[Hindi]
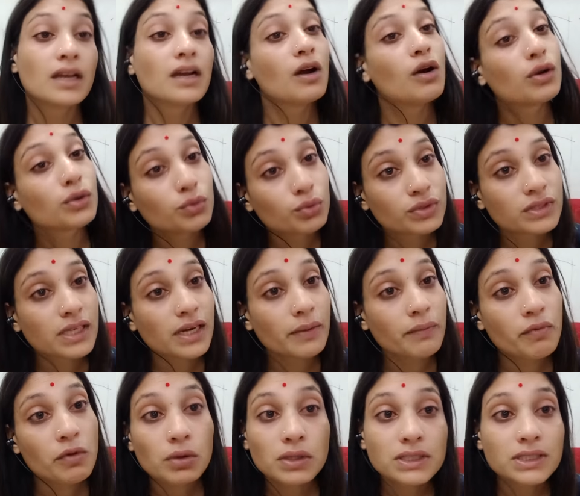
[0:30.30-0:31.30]
और दूसरे
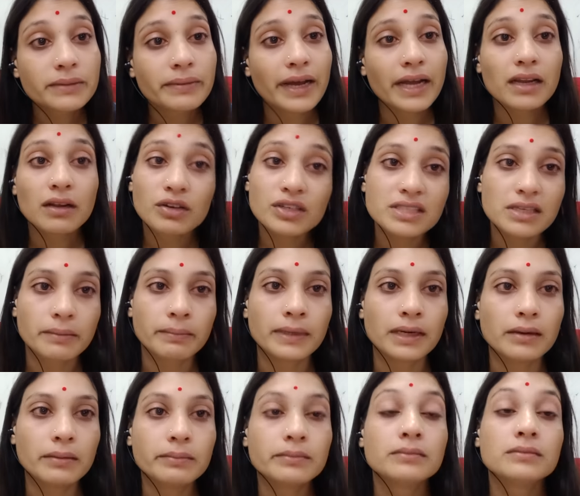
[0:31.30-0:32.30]
फौजी भाई और
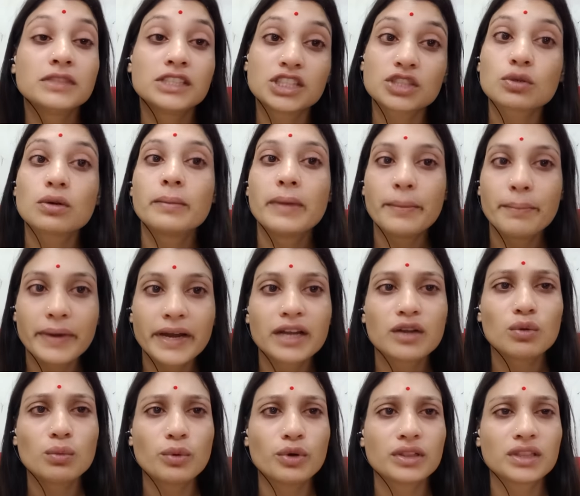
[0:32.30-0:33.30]
सबना जिसको मैं
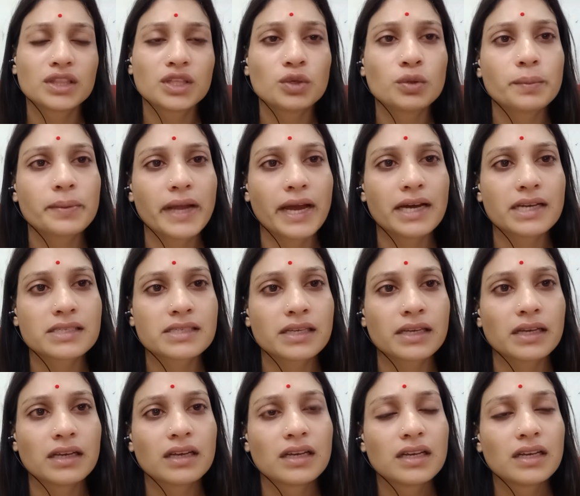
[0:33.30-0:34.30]
बेटू बोलती हूँ प्यार
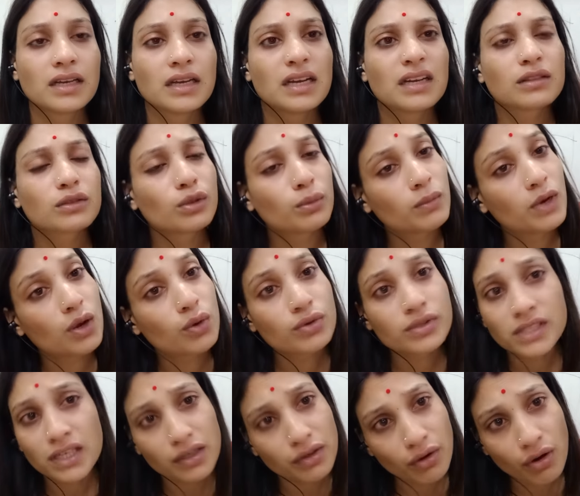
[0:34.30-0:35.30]
से तुम लोग
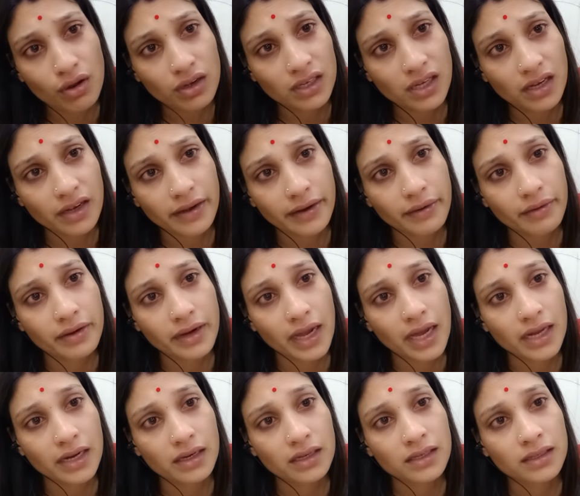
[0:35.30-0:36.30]
उसे ट्रोल कर रहे हो यार